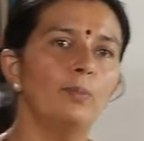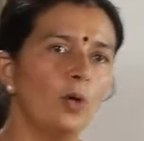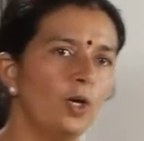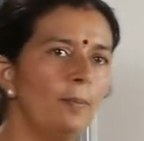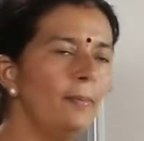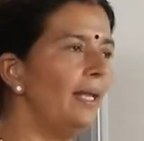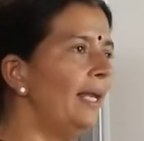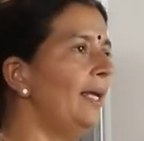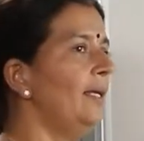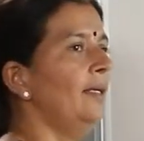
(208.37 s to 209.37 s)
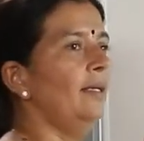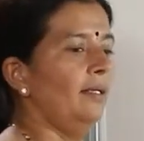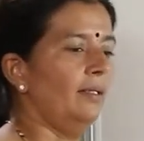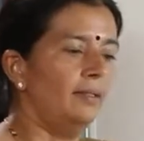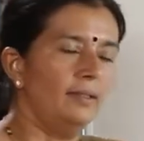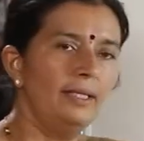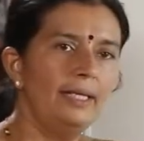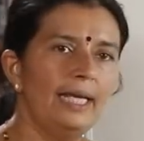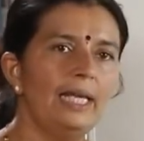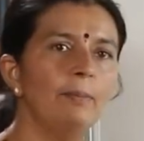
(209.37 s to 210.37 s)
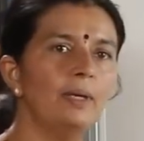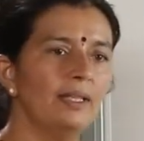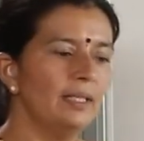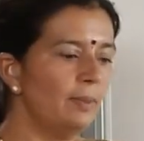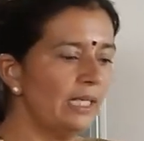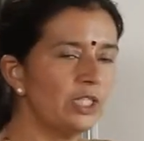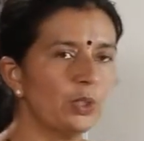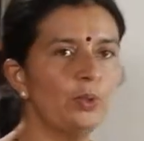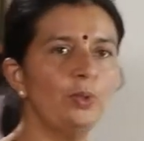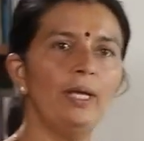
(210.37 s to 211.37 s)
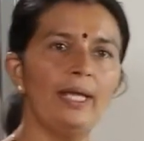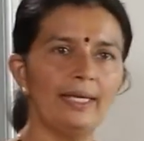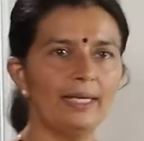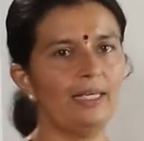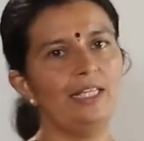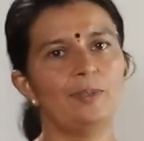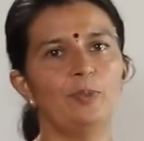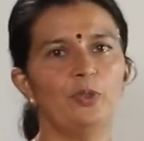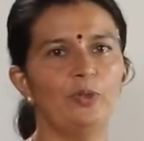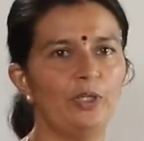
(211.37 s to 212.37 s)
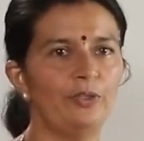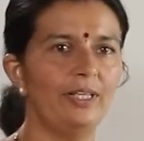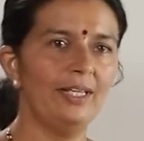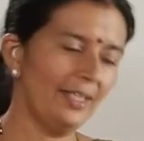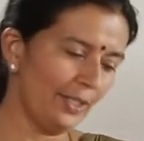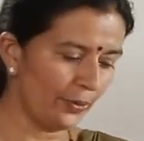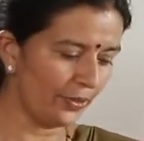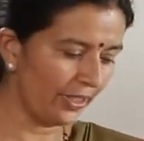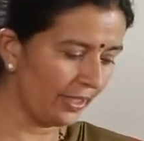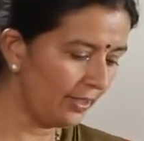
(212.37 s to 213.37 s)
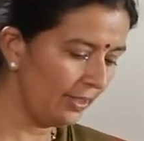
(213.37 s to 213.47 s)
बात कर रहे हैं इसको बोर्ड पर टीएलएम की मदद से कैसे सिखा